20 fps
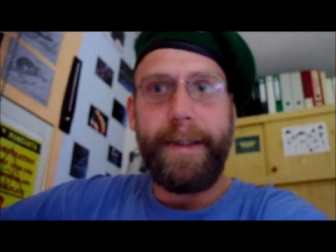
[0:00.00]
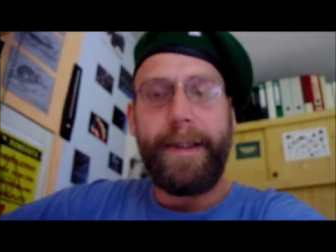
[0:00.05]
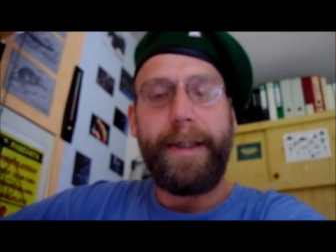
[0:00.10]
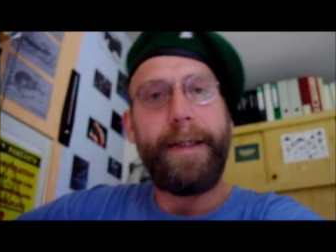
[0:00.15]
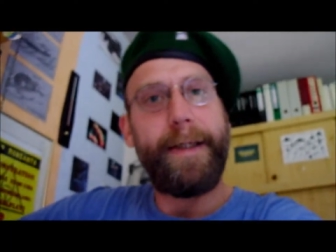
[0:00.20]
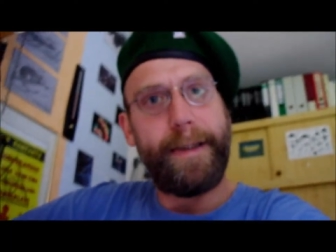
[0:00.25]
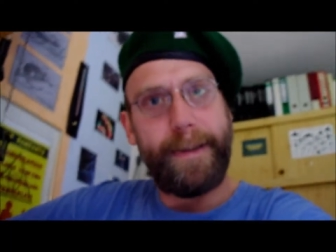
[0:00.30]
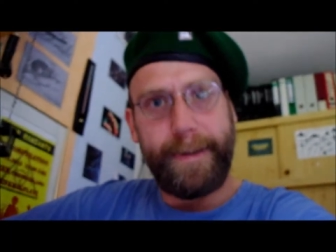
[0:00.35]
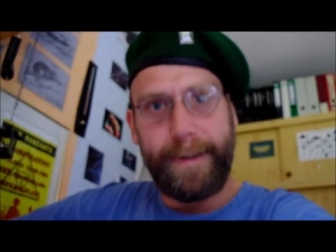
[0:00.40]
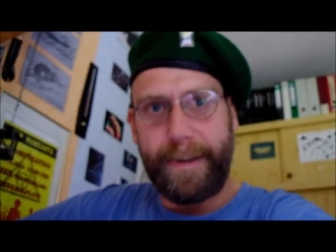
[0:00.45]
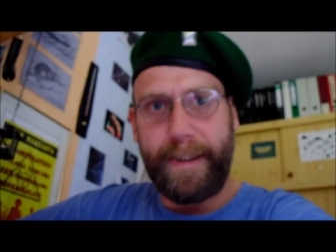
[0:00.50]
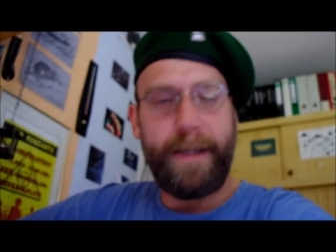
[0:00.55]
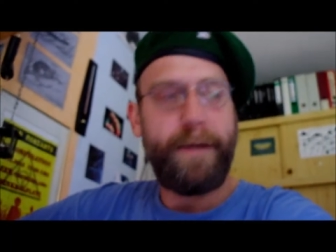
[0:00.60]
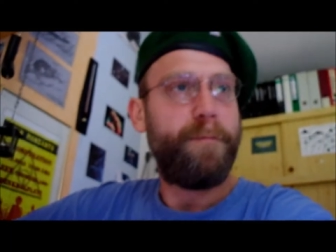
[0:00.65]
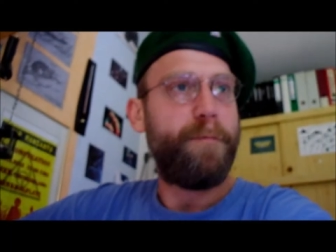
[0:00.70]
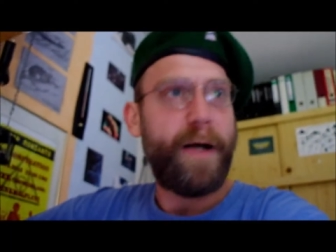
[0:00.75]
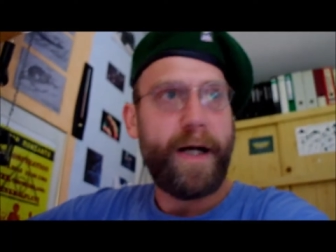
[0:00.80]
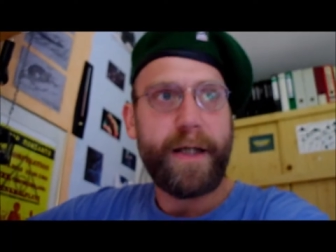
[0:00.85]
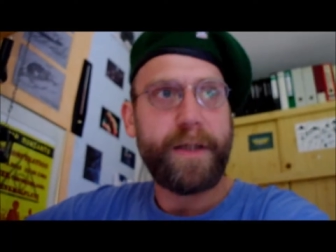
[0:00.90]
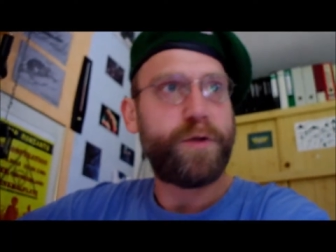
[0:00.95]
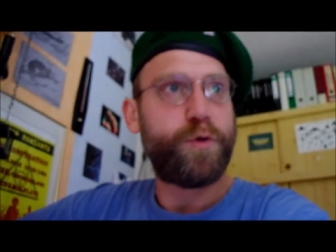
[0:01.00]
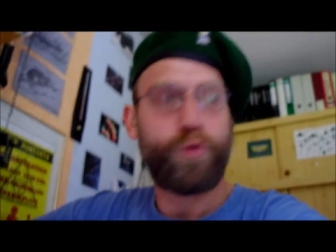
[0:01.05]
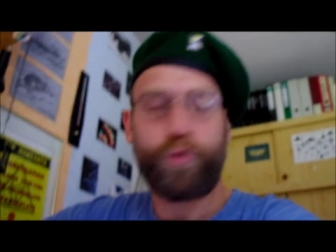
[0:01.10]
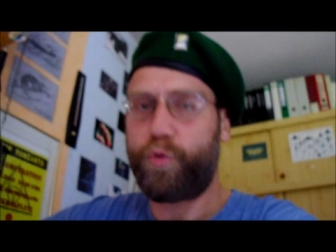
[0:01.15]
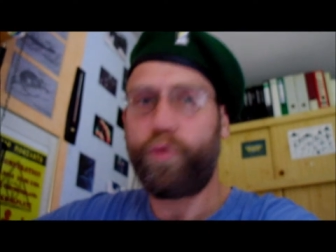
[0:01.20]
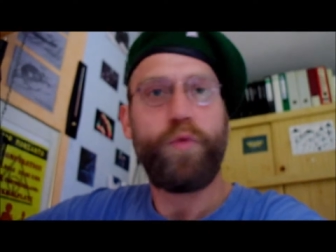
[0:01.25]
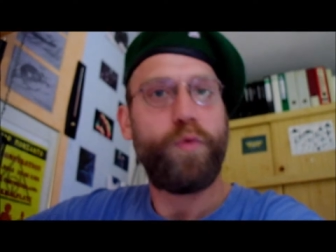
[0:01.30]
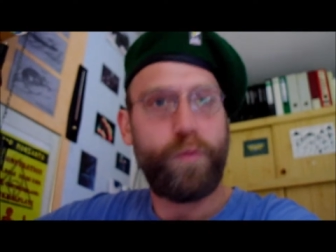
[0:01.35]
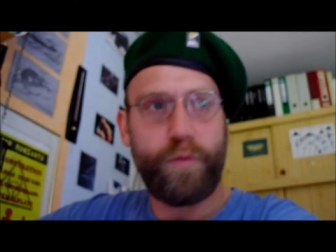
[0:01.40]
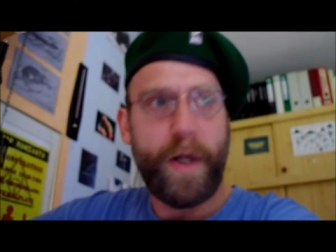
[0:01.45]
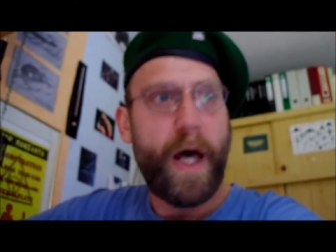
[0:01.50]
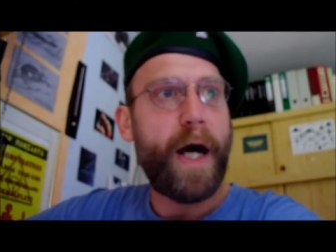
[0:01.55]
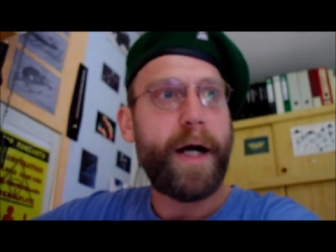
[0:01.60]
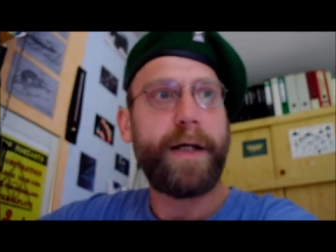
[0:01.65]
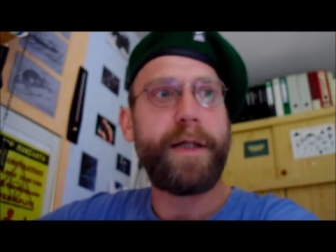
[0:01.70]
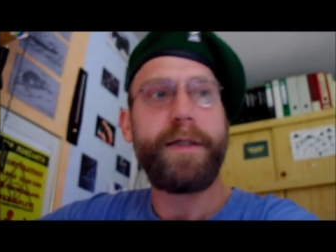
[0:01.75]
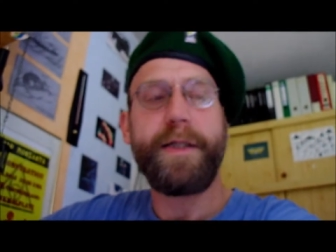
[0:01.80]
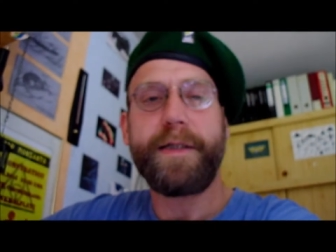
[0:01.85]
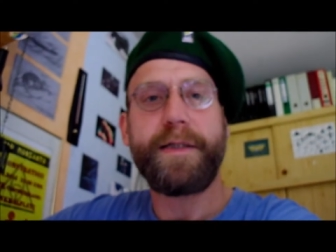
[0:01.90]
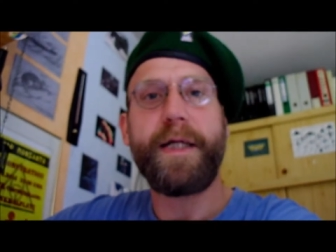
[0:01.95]
Äh, er macht äh,
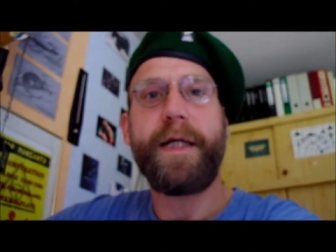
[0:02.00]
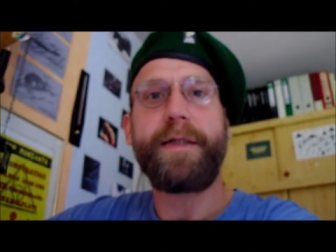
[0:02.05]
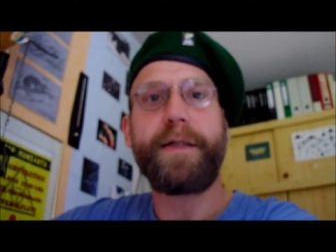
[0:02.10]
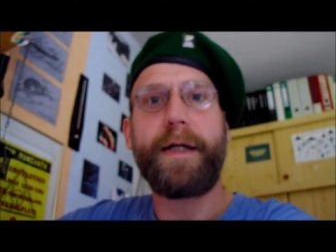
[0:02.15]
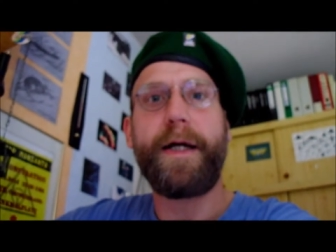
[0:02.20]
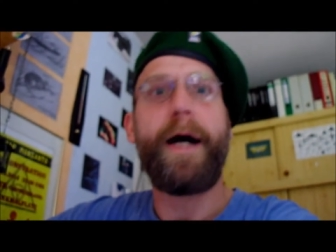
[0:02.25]
Nachrichten etc.,